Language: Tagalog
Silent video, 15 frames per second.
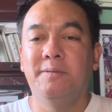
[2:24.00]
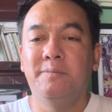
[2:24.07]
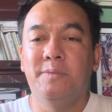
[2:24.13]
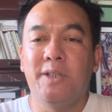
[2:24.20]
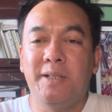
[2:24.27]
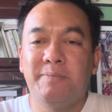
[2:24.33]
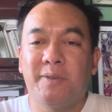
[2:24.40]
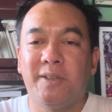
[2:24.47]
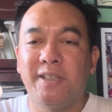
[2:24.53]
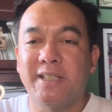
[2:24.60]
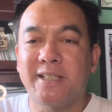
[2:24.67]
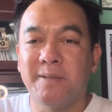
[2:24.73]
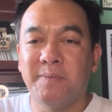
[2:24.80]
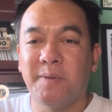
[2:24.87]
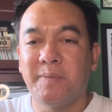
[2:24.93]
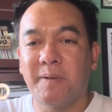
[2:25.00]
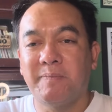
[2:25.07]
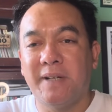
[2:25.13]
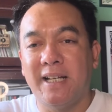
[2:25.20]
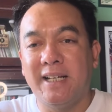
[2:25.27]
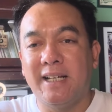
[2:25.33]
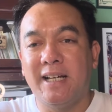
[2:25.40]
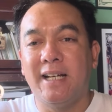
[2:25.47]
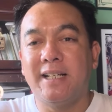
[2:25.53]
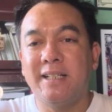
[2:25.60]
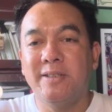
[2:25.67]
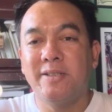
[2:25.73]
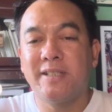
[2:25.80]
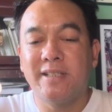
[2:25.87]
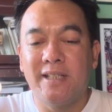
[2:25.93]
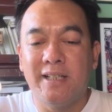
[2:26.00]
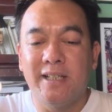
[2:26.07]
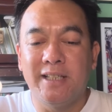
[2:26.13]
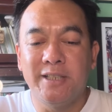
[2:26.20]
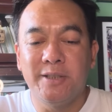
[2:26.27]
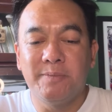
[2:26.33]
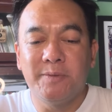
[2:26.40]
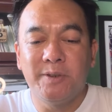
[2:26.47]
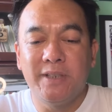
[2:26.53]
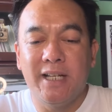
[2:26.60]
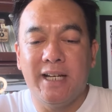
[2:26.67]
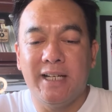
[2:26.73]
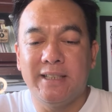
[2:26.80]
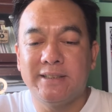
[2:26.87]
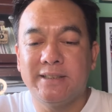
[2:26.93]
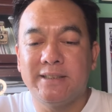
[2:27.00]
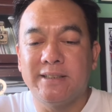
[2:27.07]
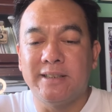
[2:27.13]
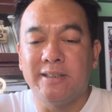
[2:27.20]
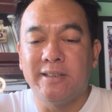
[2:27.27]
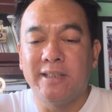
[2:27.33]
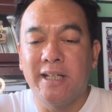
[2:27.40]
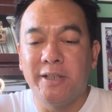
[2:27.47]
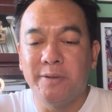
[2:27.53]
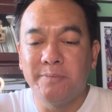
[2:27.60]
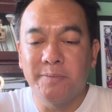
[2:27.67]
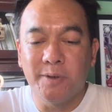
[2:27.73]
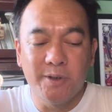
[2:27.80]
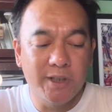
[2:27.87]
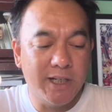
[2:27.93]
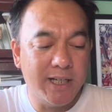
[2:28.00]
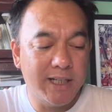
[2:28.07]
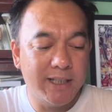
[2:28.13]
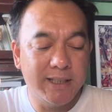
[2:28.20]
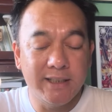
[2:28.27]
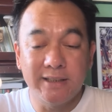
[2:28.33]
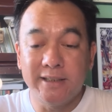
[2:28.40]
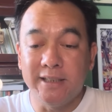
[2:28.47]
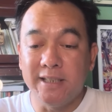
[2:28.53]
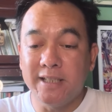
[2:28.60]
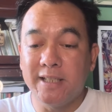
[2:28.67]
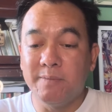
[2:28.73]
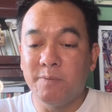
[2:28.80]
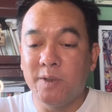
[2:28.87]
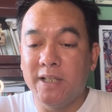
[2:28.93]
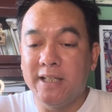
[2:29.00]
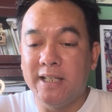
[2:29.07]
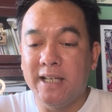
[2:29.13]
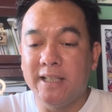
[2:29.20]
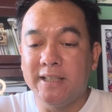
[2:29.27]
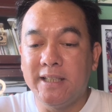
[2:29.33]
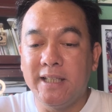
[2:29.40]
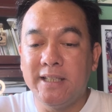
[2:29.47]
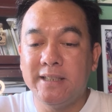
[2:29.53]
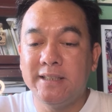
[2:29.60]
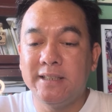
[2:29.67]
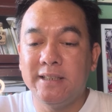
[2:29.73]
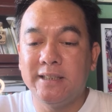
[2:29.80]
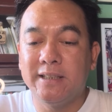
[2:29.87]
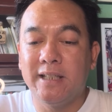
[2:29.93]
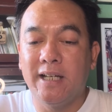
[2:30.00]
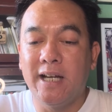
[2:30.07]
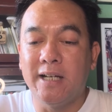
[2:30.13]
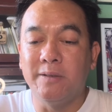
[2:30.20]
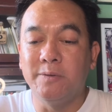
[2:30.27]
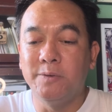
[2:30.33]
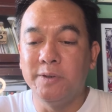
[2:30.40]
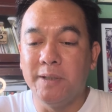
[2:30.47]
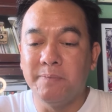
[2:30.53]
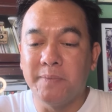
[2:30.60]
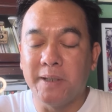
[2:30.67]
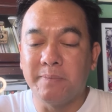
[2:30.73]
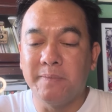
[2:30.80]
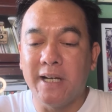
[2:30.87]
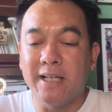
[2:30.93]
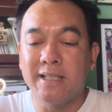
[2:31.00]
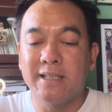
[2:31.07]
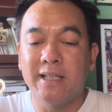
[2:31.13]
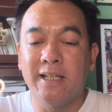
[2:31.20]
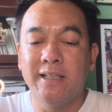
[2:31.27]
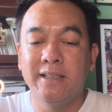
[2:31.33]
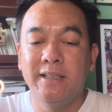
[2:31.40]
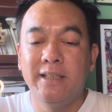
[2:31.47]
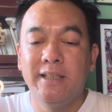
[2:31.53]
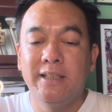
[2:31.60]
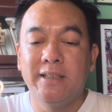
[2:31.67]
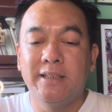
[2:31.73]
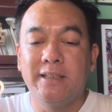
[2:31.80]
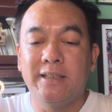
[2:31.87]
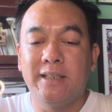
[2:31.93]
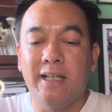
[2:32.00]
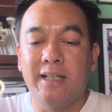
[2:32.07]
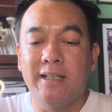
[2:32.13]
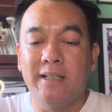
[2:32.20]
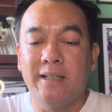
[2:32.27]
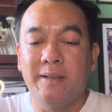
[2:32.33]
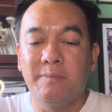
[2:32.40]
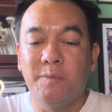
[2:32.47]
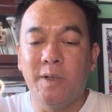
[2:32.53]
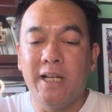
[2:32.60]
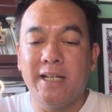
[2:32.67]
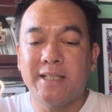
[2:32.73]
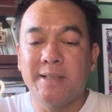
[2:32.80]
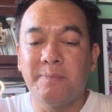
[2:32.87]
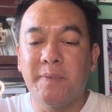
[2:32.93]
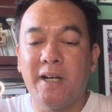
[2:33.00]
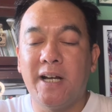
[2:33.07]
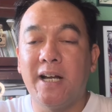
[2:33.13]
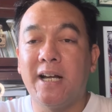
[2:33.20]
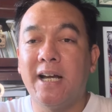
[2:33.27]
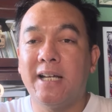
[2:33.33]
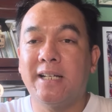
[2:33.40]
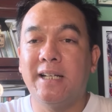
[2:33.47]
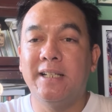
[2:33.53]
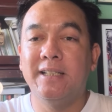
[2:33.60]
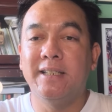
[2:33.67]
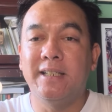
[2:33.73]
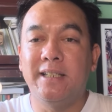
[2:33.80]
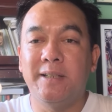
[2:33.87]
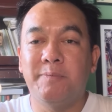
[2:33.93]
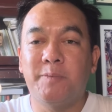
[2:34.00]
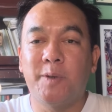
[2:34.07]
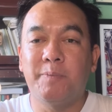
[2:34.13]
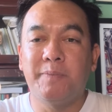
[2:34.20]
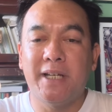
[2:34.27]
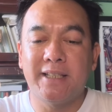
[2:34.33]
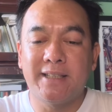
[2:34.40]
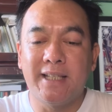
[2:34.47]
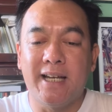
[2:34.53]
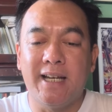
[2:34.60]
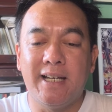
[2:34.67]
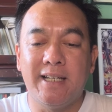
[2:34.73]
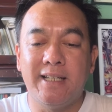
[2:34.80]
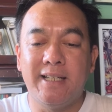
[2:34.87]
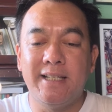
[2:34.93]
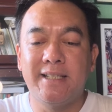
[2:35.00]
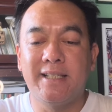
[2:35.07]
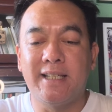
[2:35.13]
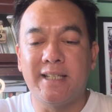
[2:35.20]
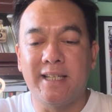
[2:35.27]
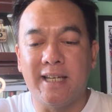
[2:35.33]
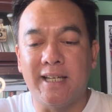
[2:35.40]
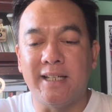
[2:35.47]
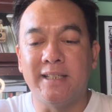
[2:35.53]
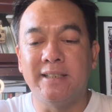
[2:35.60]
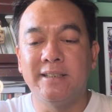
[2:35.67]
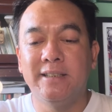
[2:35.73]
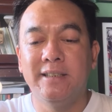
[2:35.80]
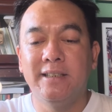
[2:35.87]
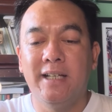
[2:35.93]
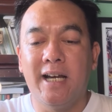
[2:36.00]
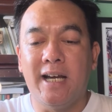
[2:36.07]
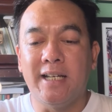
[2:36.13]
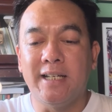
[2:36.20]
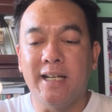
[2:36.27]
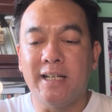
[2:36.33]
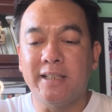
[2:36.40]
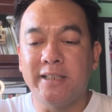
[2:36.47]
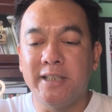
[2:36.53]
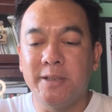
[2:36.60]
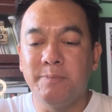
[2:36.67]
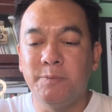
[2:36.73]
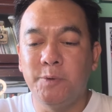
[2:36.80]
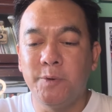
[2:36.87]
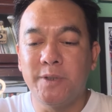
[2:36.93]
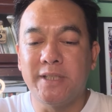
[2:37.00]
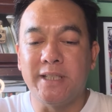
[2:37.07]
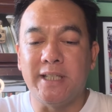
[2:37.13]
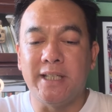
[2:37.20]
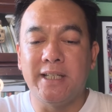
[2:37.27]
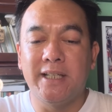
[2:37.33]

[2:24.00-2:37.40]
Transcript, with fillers: Muli po isang mapagpalang araw sa inyo pong lahat. So, ngayon po ay sinisimulan natin ang unang pagbasa na mula sa pangangaral ni Propeta Ezekiel anak ni Busi.